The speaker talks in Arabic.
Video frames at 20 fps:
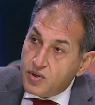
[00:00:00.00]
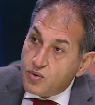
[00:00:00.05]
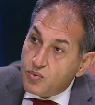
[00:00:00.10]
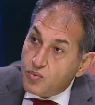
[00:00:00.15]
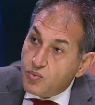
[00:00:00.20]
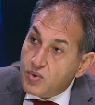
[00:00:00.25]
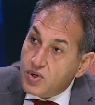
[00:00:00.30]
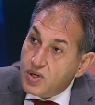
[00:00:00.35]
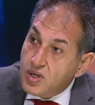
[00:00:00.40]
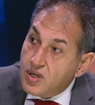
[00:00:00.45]

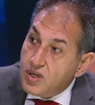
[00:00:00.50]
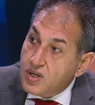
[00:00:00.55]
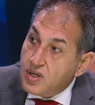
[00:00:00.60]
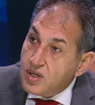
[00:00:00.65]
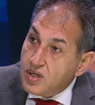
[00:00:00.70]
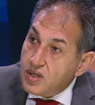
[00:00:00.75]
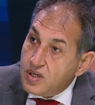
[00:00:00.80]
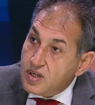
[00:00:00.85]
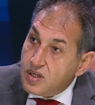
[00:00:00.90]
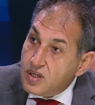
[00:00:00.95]

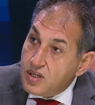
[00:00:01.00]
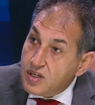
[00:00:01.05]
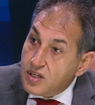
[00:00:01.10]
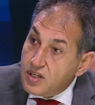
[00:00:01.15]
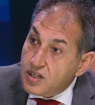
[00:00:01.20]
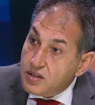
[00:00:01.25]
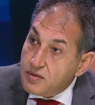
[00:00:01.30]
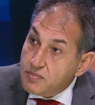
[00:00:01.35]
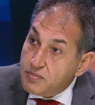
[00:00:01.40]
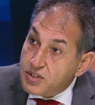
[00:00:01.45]

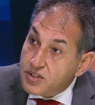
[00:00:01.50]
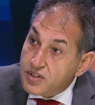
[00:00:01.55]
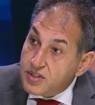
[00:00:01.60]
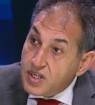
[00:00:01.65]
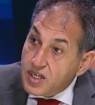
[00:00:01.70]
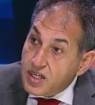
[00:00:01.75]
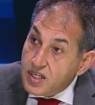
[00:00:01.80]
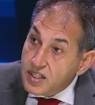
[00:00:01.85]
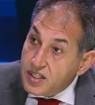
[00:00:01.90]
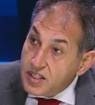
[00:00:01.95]

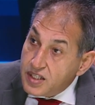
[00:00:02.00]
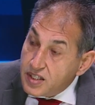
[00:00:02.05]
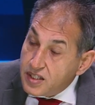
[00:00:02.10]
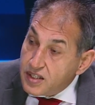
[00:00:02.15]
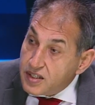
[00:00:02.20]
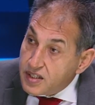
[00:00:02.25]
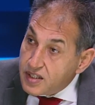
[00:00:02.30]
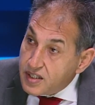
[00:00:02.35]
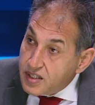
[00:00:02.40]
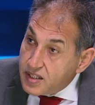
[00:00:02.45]
وبالتالي آه،
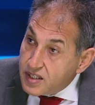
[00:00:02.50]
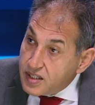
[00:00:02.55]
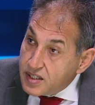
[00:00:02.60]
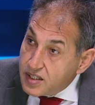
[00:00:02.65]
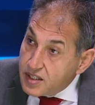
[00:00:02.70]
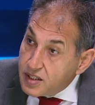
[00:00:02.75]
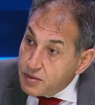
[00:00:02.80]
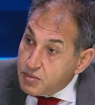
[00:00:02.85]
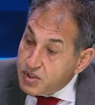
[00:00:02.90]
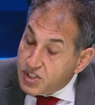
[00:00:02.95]

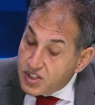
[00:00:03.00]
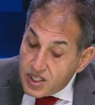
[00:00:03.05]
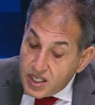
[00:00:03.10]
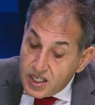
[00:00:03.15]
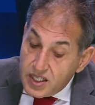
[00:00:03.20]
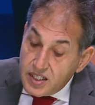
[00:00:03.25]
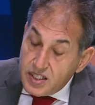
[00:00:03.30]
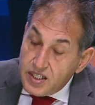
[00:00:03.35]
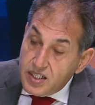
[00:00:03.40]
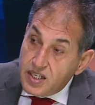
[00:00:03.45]

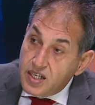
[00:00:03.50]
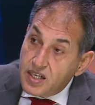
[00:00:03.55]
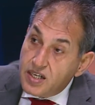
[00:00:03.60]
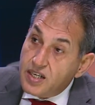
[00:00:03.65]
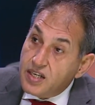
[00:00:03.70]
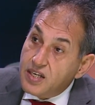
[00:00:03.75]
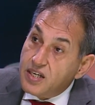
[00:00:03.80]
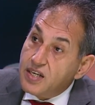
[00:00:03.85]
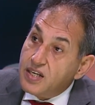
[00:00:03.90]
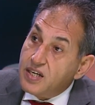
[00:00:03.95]
بالتالي ال
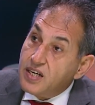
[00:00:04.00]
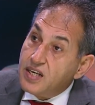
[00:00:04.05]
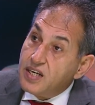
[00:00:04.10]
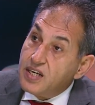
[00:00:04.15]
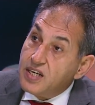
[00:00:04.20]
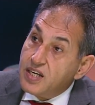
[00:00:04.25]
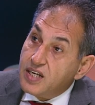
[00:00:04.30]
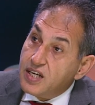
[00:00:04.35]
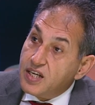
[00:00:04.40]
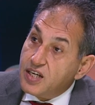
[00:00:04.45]

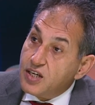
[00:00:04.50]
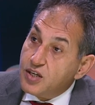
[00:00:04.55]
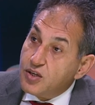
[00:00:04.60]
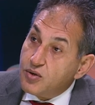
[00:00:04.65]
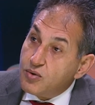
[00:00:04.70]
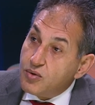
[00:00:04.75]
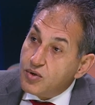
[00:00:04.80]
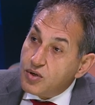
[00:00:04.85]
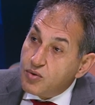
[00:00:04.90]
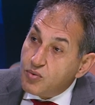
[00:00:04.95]
ال
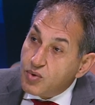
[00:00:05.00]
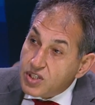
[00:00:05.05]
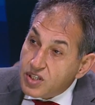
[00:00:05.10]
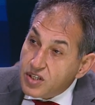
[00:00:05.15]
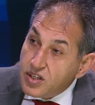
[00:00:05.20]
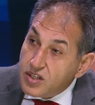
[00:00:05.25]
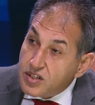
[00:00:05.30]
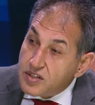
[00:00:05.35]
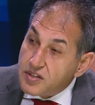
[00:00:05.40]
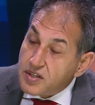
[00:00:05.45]
ال الوضع
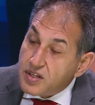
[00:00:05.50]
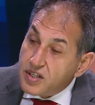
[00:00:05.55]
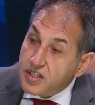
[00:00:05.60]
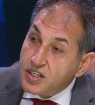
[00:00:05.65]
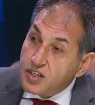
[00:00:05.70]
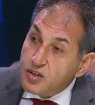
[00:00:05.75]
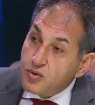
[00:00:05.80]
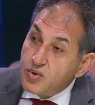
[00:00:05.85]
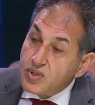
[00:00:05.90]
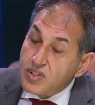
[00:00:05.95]

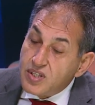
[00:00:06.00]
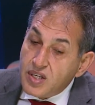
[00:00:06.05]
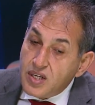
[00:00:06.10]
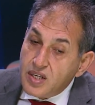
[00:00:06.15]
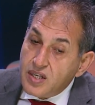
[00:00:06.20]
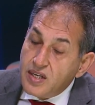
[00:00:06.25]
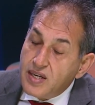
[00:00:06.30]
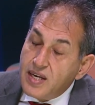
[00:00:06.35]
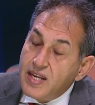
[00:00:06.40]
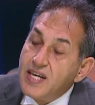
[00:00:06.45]
الاسرائيلي وضع
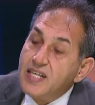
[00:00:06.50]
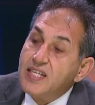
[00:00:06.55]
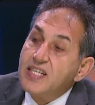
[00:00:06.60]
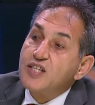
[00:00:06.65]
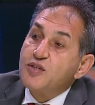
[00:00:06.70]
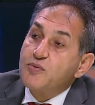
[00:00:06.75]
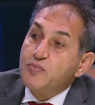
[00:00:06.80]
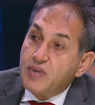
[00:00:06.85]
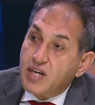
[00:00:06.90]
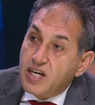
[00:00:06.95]
لا
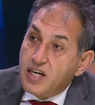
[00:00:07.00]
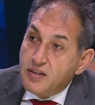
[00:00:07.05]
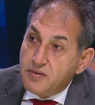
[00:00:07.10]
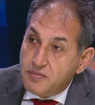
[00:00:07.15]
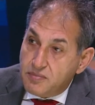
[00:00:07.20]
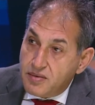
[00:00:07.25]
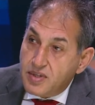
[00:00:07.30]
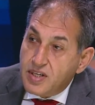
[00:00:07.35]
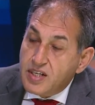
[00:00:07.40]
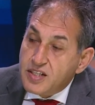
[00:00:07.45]
يسمح
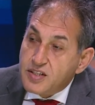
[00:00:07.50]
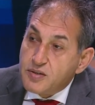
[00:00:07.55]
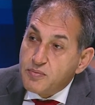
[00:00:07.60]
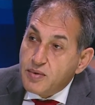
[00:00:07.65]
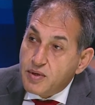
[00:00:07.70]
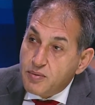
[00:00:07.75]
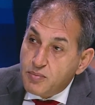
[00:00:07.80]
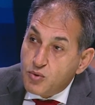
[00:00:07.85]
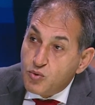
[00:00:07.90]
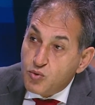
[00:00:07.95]
لا
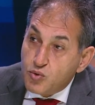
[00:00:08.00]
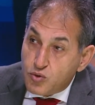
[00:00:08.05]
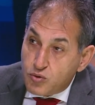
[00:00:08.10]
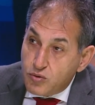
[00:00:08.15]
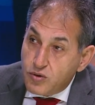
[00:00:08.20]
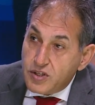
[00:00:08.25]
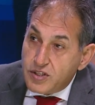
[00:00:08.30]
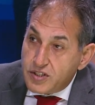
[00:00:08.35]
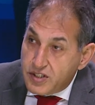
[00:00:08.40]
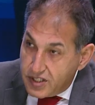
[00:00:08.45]
يسمح
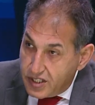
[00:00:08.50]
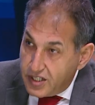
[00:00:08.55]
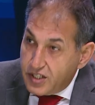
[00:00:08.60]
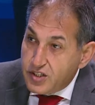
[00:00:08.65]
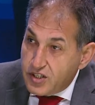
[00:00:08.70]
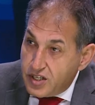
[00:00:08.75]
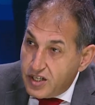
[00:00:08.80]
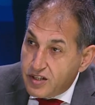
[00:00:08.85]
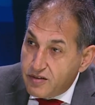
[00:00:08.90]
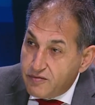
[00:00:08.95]
بالوصول لنتائج
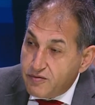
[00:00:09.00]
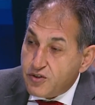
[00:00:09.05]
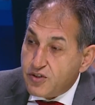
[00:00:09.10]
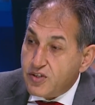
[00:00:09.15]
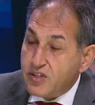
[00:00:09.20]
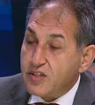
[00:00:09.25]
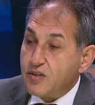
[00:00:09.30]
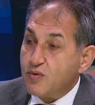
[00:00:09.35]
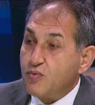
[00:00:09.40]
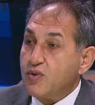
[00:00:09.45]
لهذا
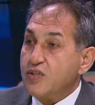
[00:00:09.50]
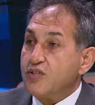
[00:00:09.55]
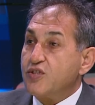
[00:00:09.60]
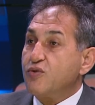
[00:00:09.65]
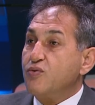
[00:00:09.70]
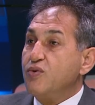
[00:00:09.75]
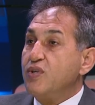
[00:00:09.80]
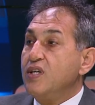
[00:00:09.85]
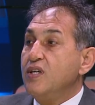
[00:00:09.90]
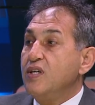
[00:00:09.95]
فشلت اول
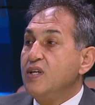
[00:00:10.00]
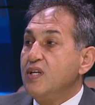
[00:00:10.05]
جوله